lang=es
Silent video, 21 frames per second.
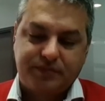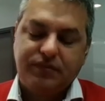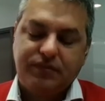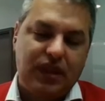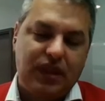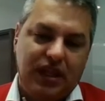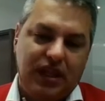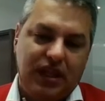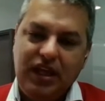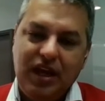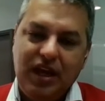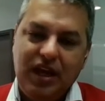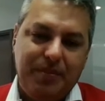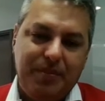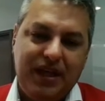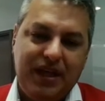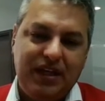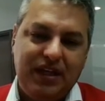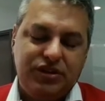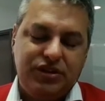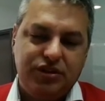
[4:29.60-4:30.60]
Y la
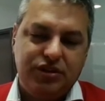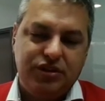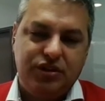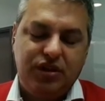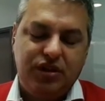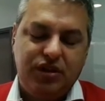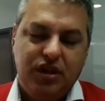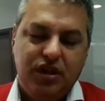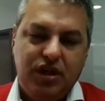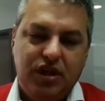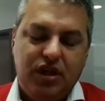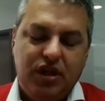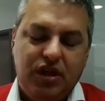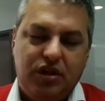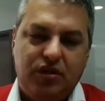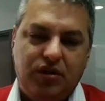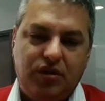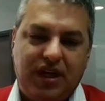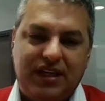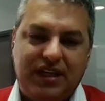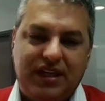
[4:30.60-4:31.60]
aplicación
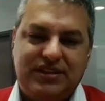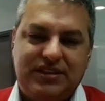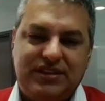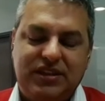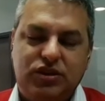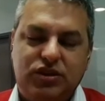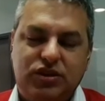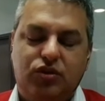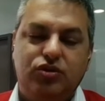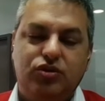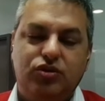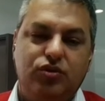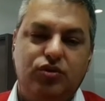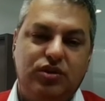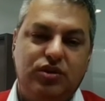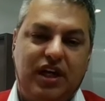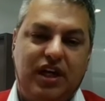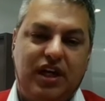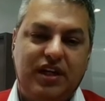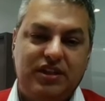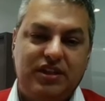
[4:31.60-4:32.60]
lo que hace es
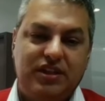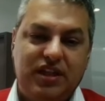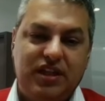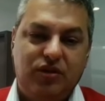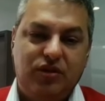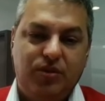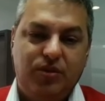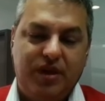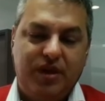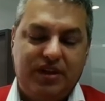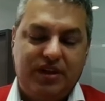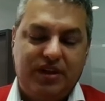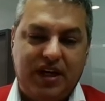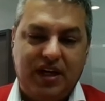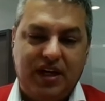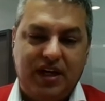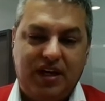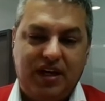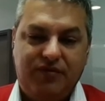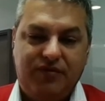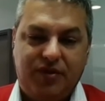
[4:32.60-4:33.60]
consultar en esa nube y traer
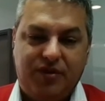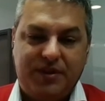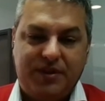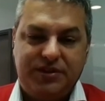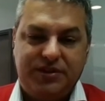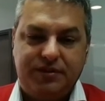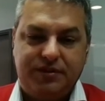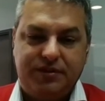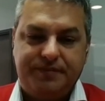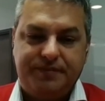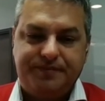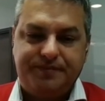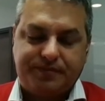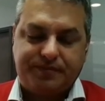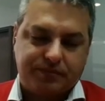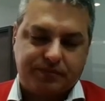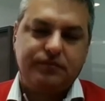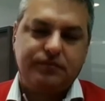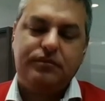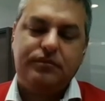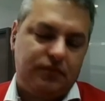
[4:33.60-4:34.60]
la información.
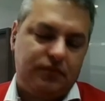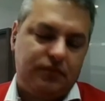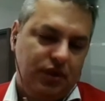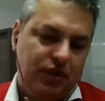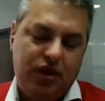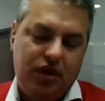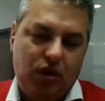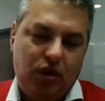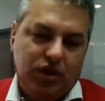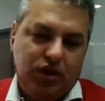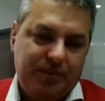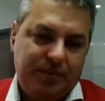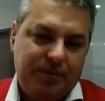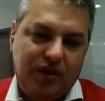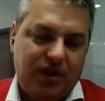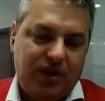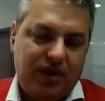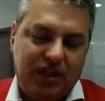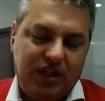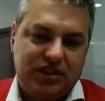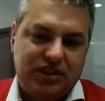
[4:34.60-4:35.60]
Entonces, la última
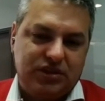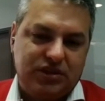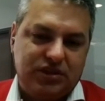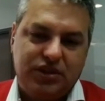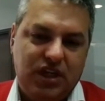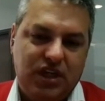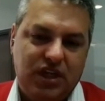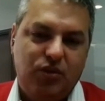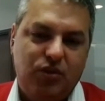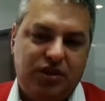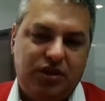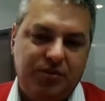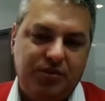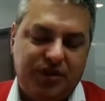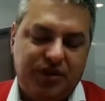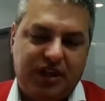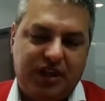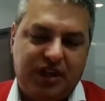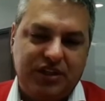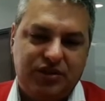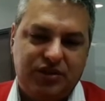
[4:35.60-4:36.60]
localización es la último
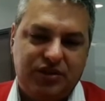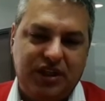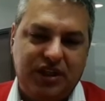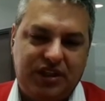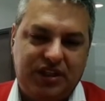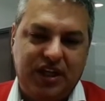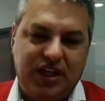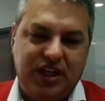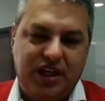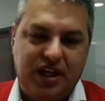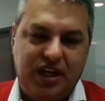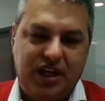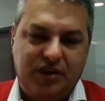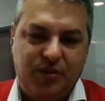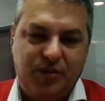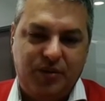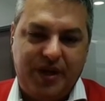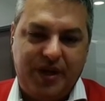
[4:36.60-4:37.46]
registro que tiene en la nube.